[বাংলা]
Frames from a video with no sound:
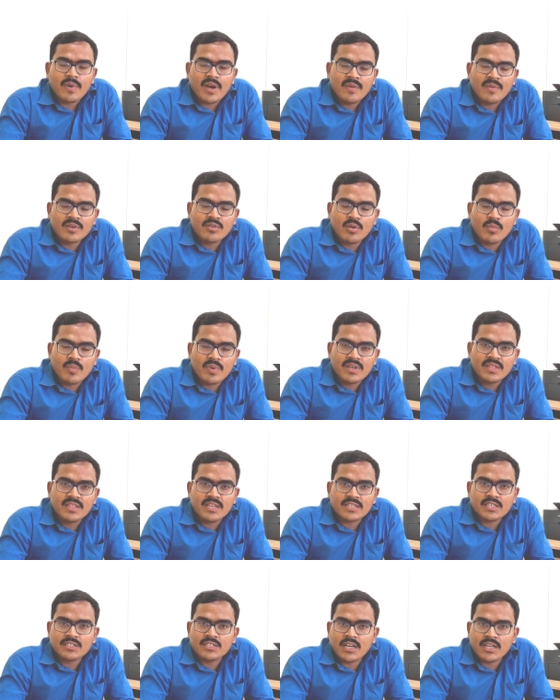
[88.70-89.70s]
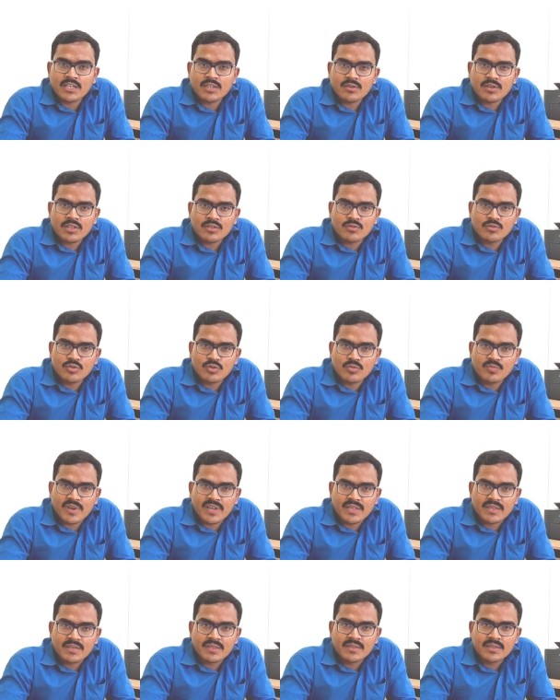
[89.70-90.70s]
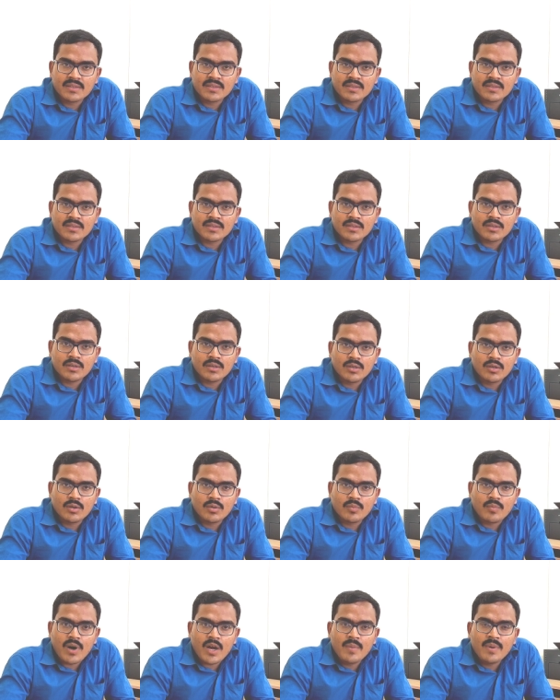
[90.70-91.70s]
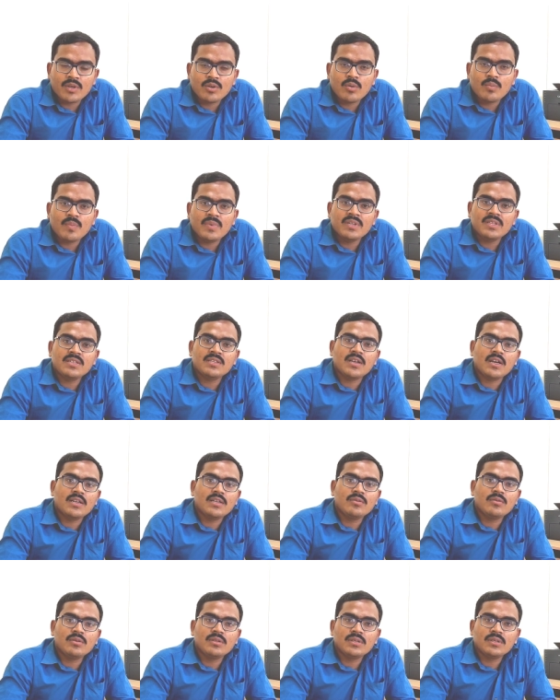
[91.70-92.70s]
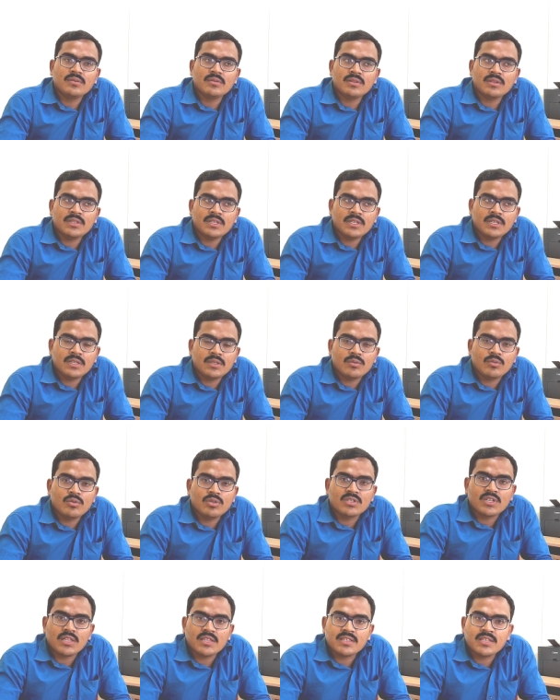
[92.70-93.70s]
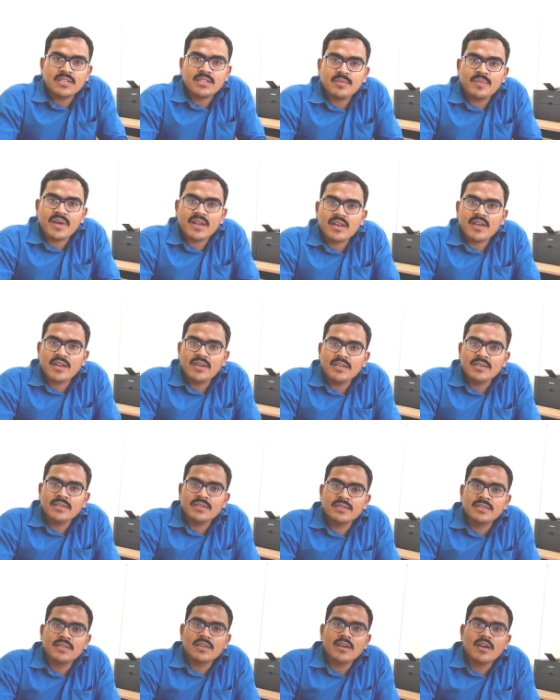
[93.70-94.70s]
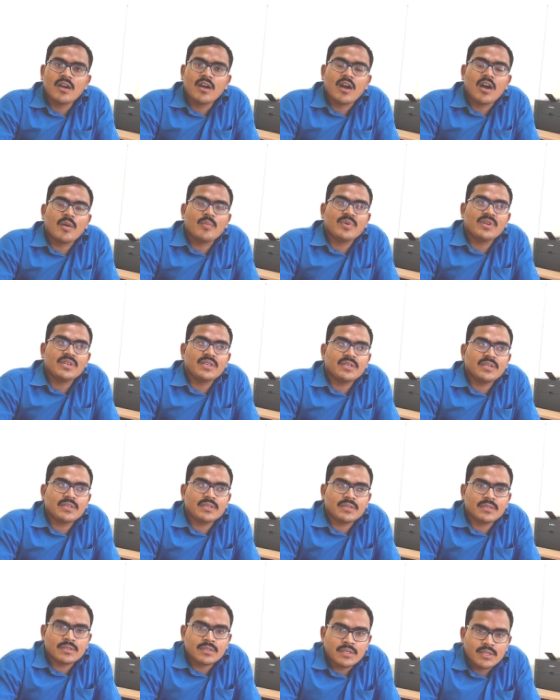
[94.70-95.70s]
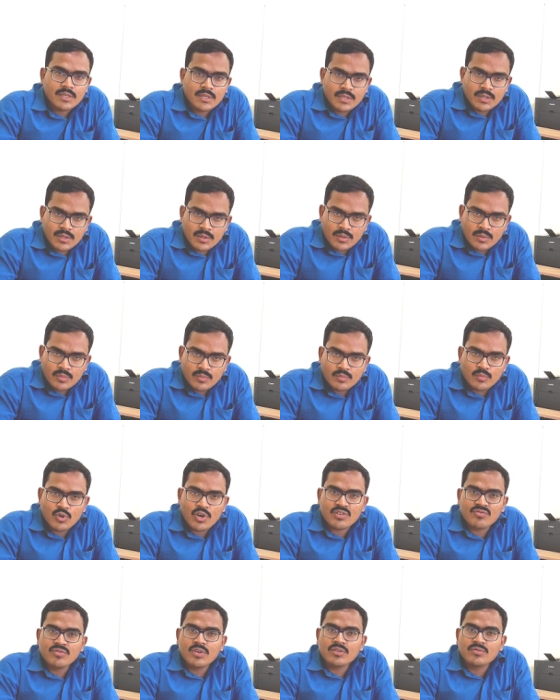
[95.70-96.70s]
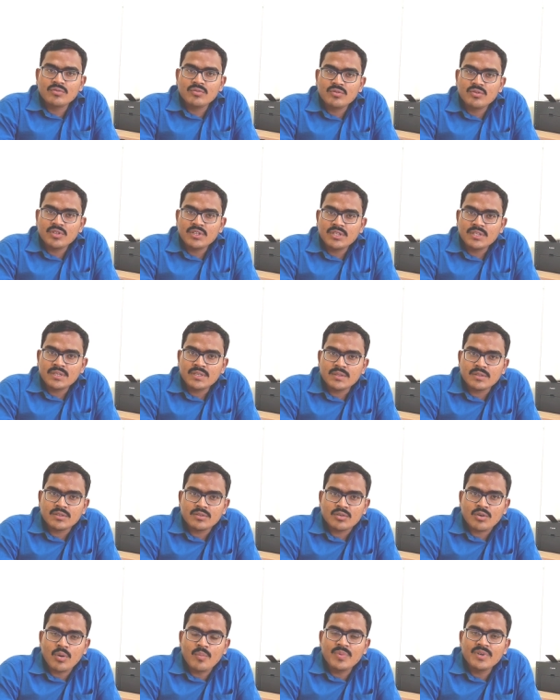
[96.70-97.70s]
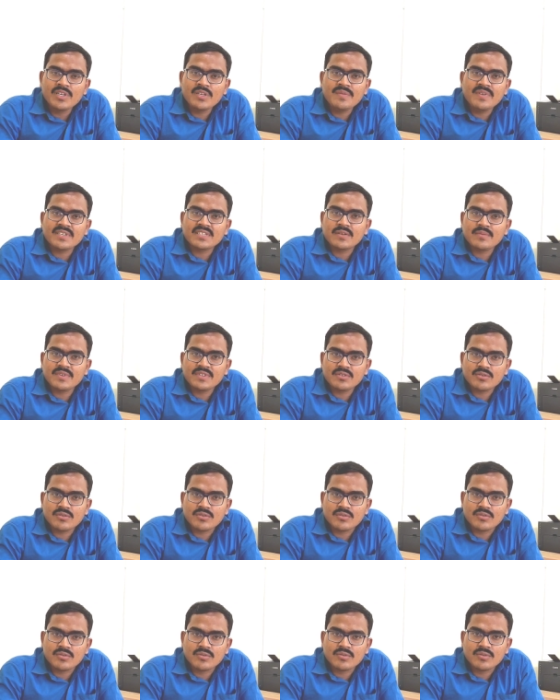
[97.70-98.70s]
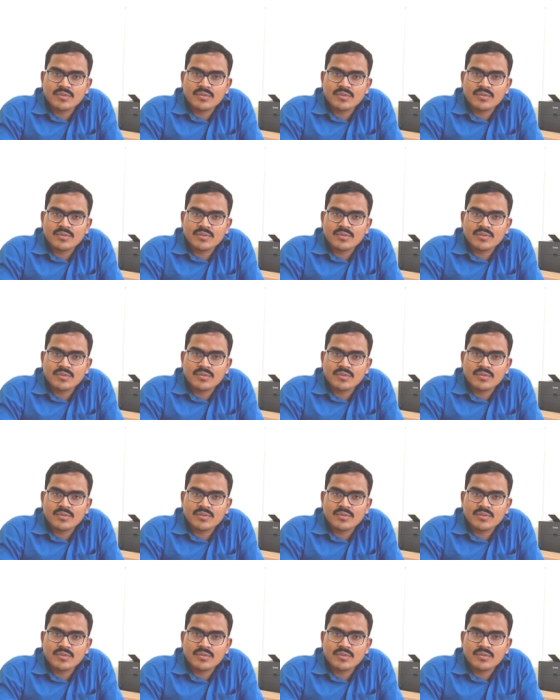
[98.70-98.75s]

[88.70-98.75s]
প্রাইভেট কোম্পানিতে একটা চাকরি করার সুযোগ পাই প্রাইভেট কোম্পানিতে চাকরি করতে করতে ওর সাথে সাথে প্যারালালি আমি পড়াশোনা শুরু করি কম্পিটিটিভ এক্সামের জন্য